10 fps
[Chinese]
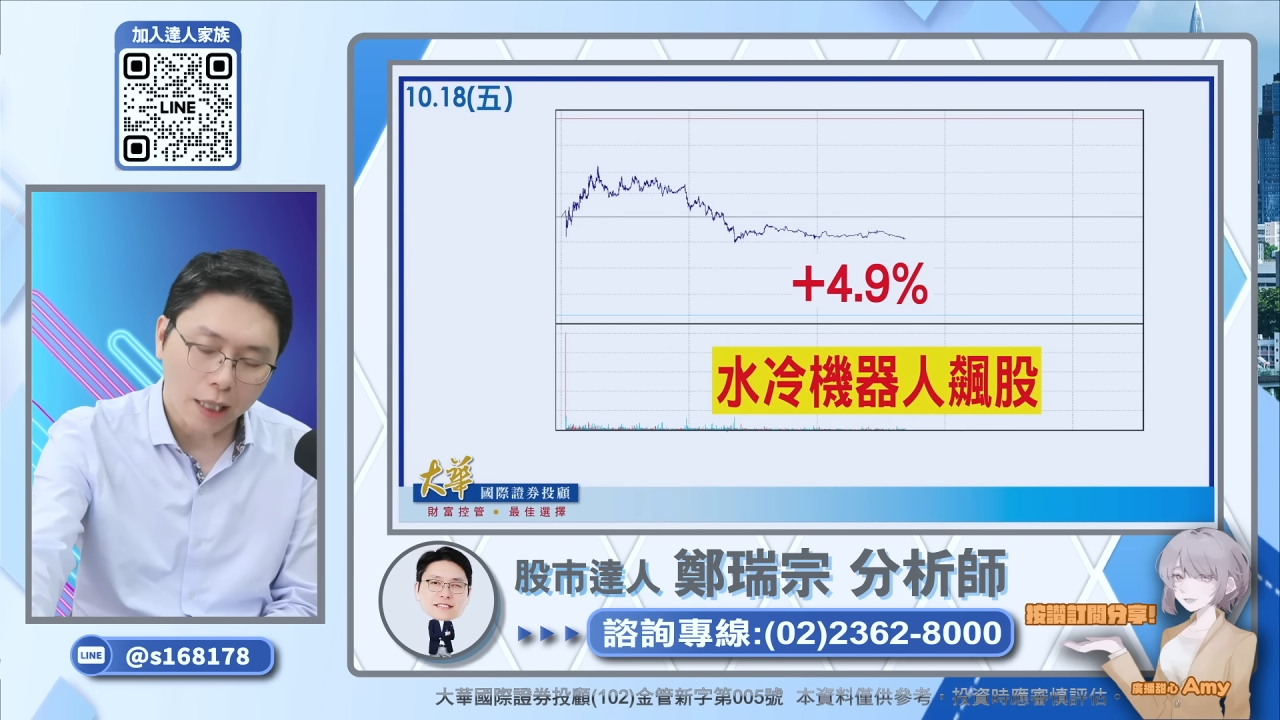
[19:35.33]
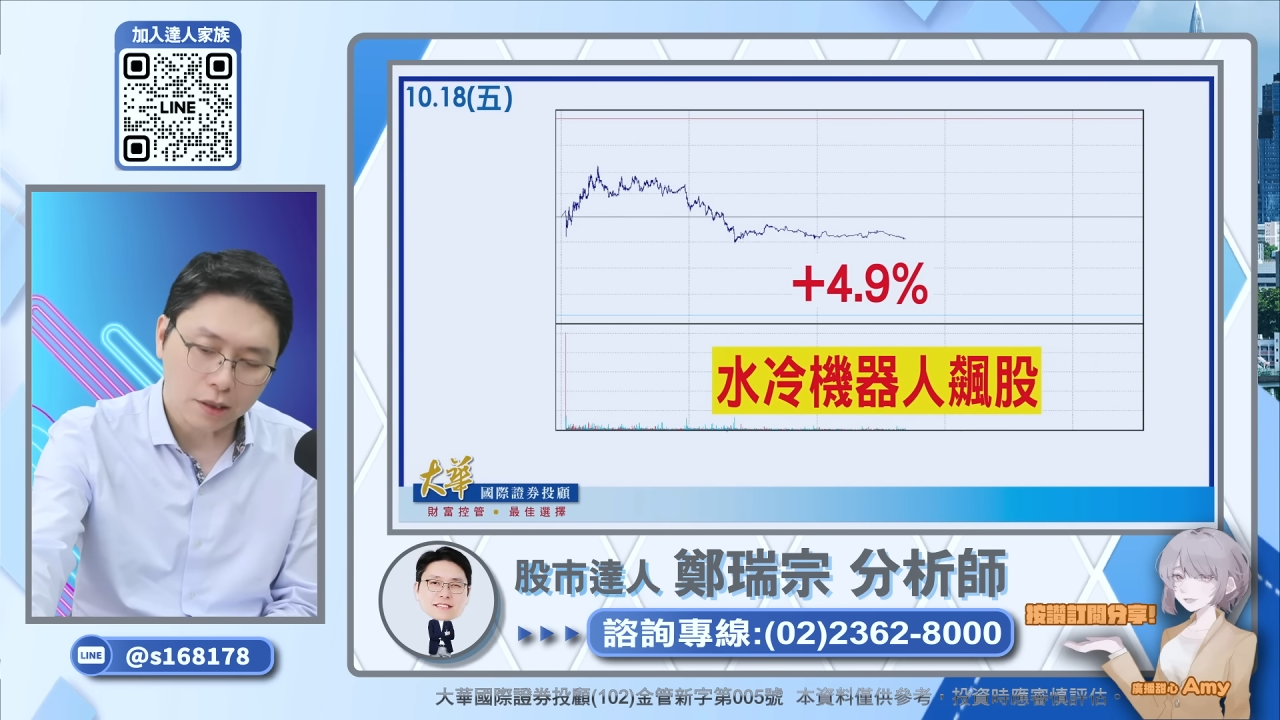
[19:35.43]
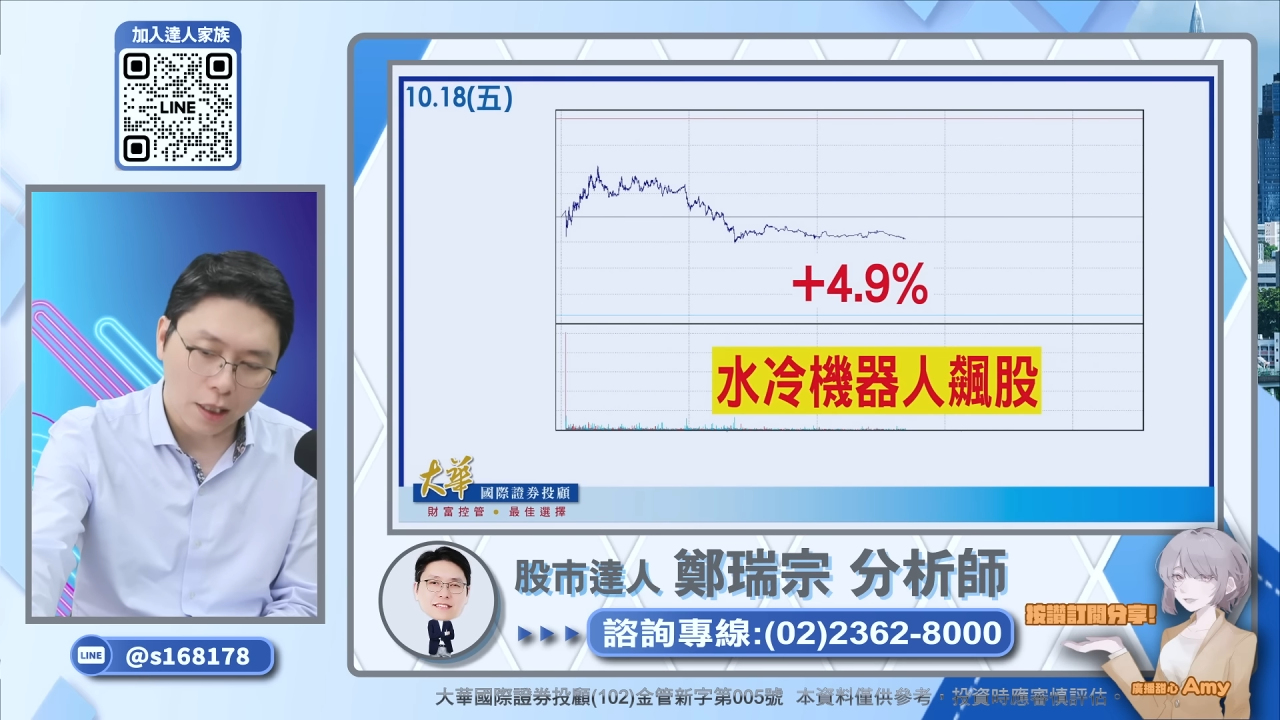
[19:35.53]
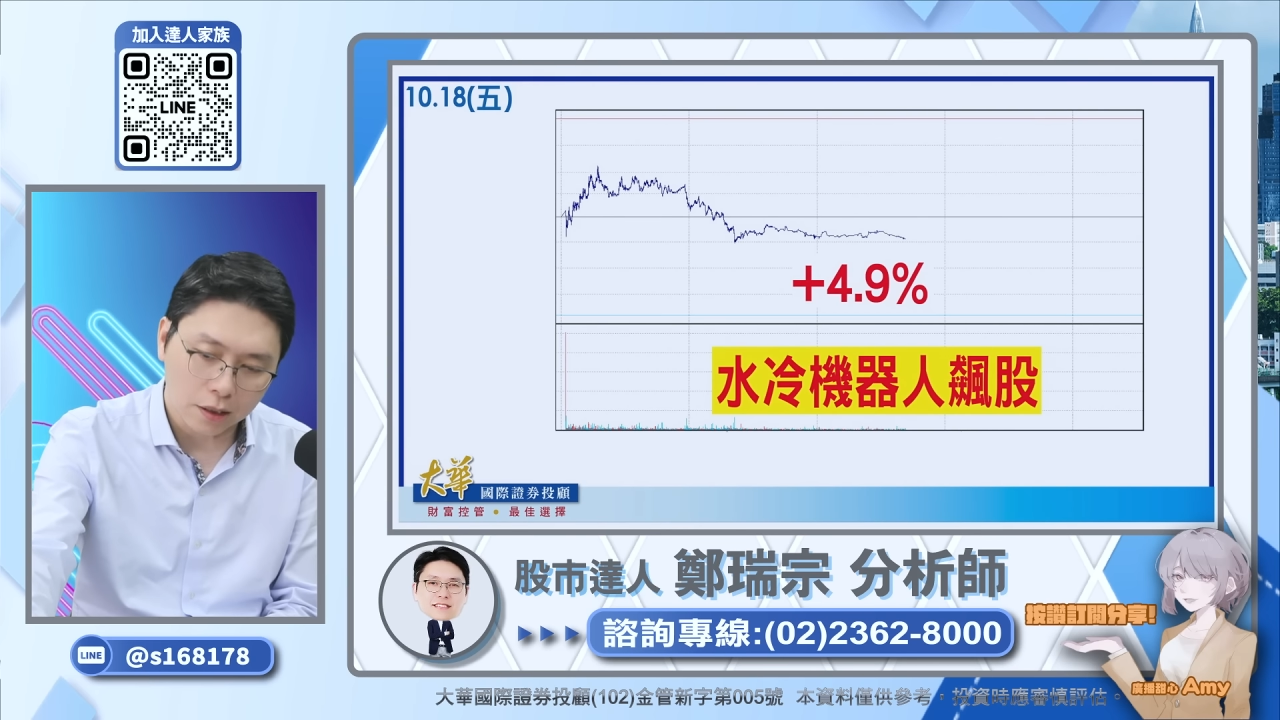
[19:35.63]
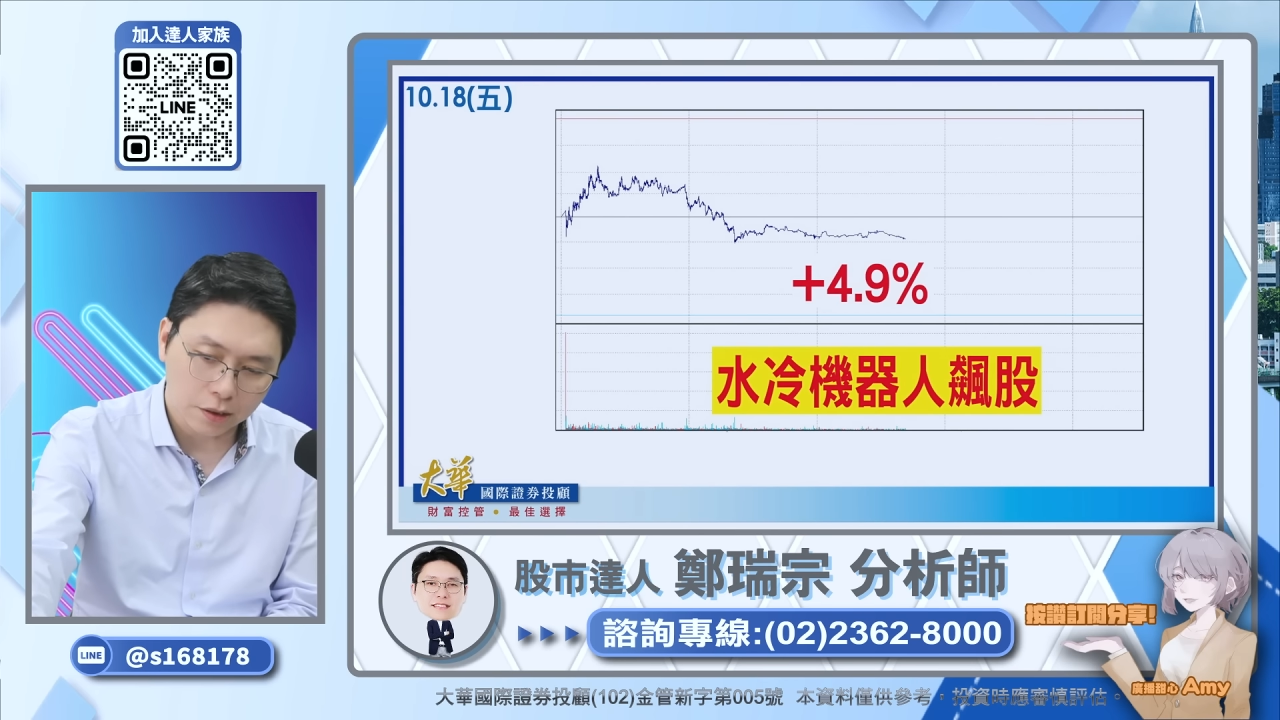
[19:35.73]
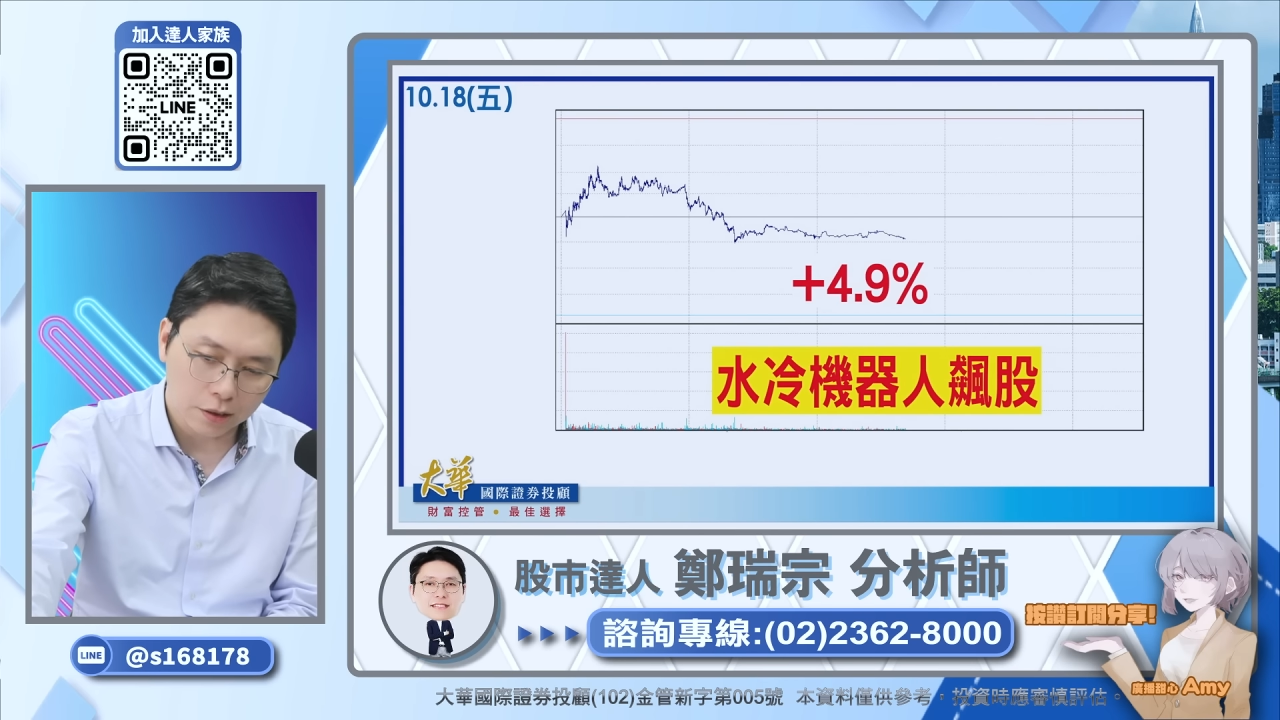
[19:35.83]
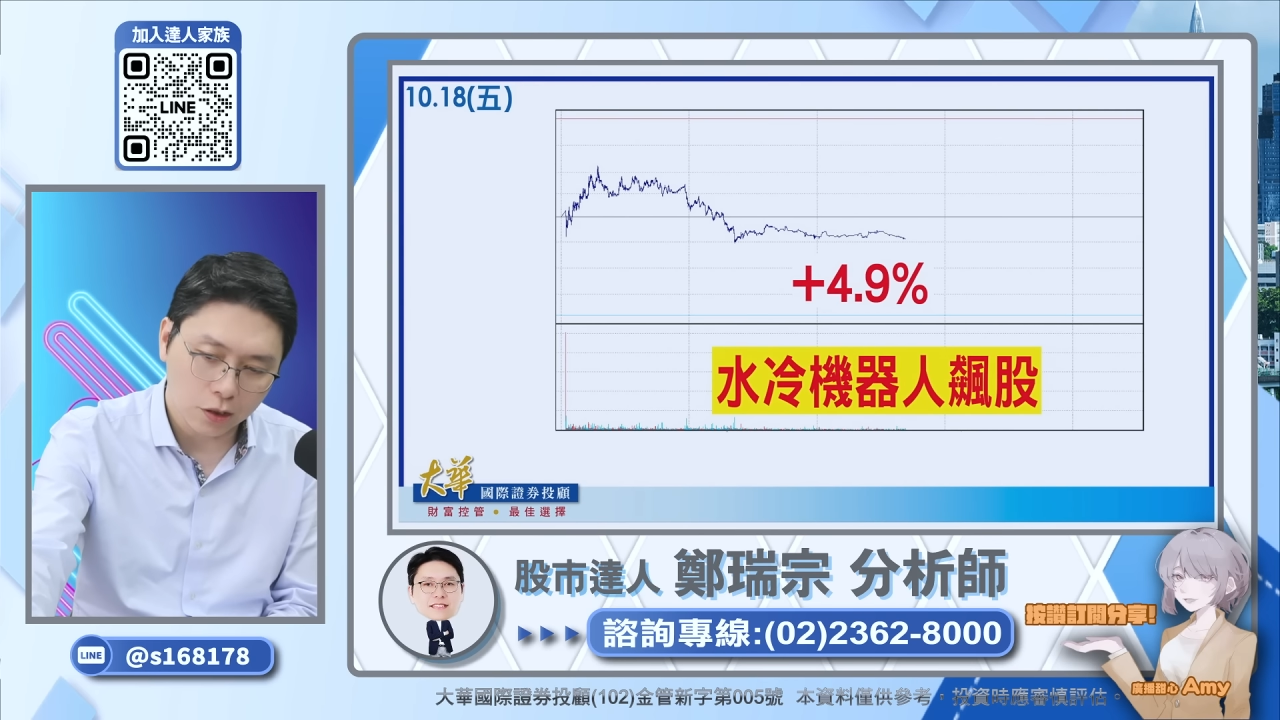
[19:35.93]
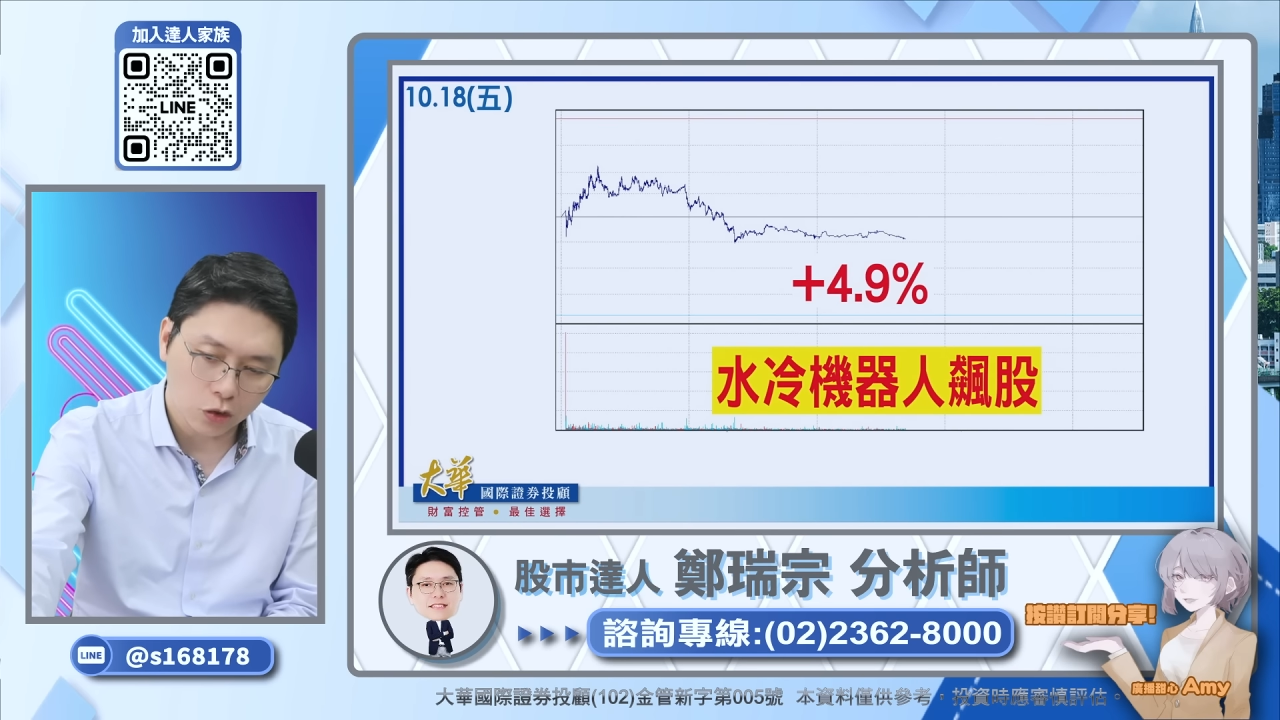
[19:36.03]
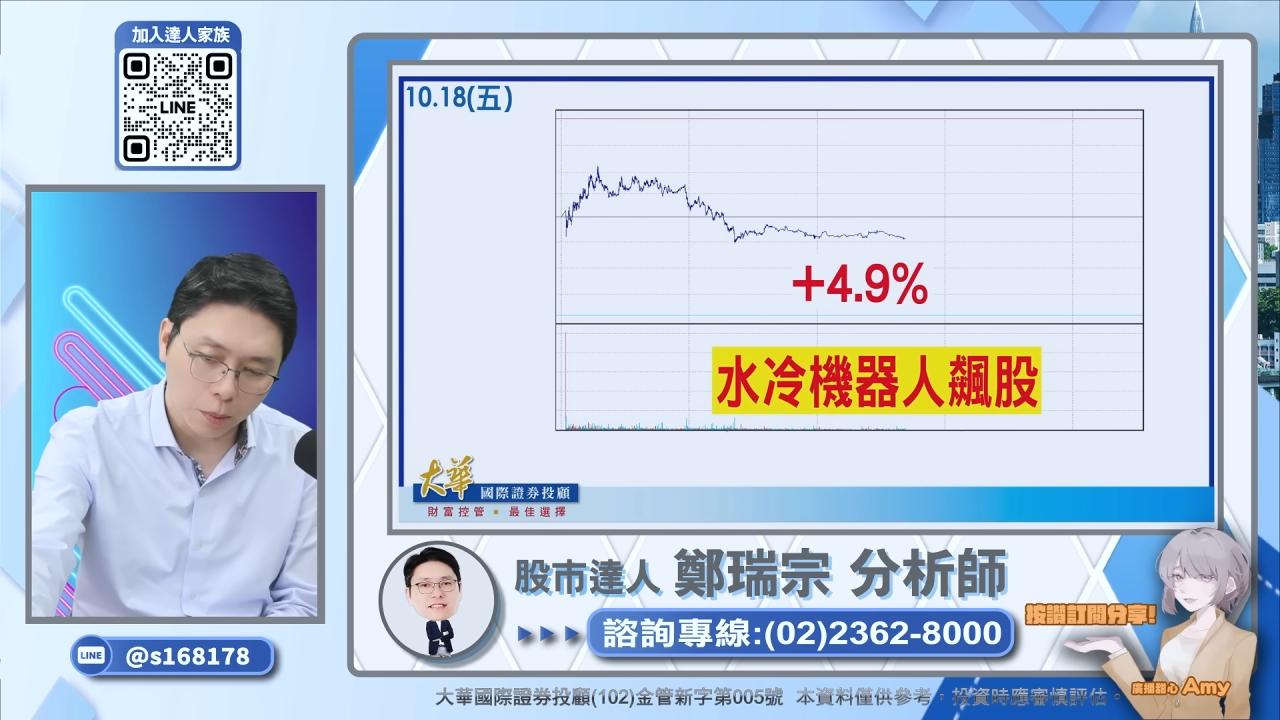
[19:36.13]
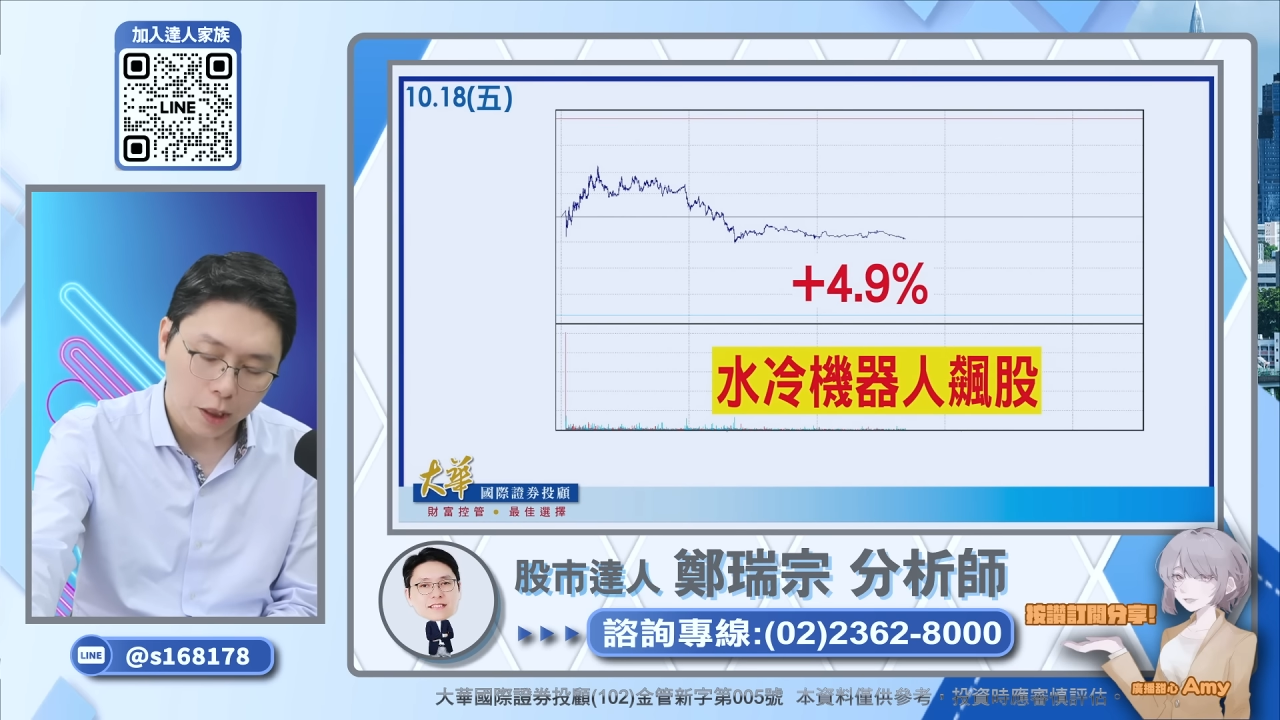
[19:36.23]
涨四点
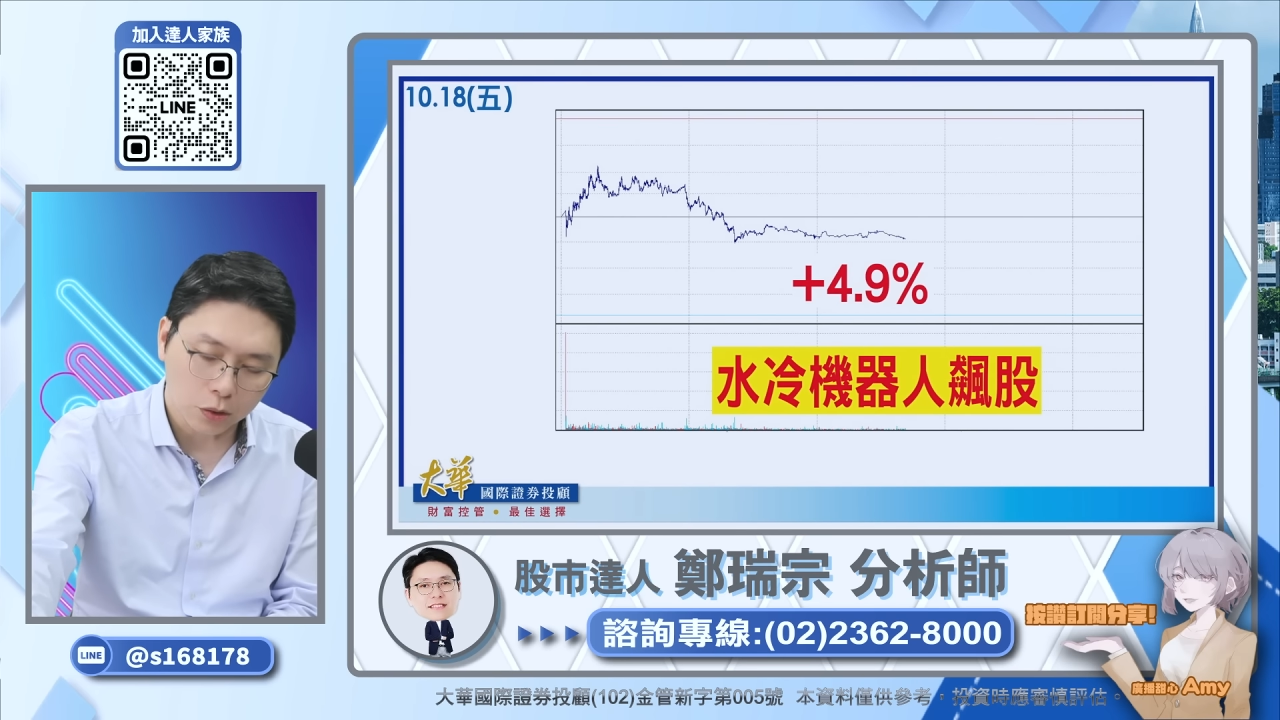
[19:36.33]
九八，